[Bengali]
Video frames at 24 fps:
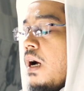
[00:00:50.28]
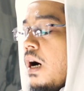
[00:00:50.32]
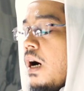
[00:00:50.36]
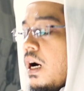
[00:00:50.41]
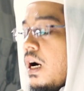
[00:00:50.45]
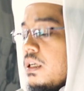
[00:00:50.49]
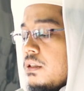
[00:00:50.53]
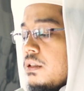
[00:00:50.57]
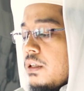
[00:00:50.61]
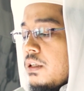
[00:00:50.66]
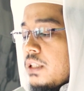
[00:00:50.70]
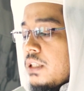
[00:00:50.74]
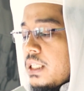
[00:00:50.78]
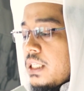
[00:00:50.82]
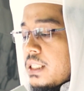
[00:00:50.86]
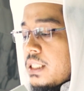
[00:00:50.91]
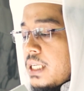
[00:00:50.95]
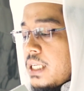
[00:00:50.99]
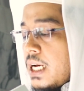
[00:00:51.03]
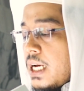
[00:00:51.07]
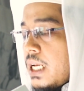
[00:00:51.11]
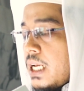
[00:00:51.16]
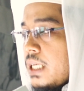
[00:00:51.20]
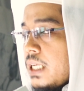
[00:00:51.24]
হজরত
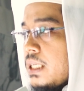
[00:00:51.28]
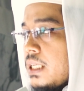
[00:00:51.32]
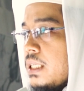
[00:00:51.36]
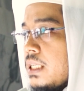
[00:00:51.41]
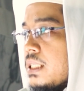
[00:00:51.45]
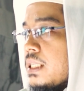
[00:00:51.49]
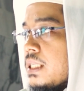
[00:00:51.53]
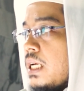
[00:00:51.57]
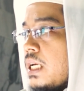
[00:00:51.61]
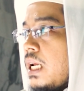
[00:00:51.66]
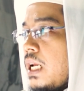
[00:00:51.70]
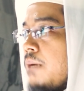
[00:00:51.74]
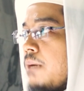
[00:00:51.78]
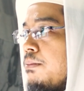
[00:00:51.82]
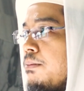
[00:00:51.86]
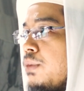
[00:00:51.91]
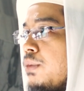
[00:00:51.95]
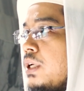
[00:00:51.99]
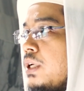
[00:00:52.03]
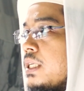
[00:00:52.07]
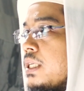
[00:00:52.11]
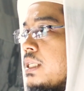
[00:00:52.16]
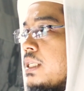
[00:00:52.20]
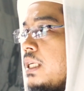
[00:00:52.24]
ইসা আলিহ ইসালাম
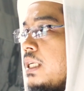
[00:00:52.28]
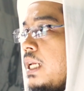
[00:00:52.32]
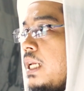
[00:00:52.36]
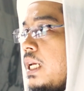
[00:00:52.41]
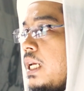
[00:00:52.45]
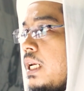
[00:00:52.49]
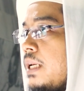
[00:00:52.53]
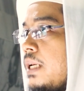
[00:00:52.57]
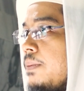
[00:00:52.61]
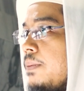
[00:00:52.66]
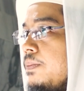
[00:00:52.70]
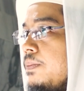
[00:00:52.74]
বলেছিলেন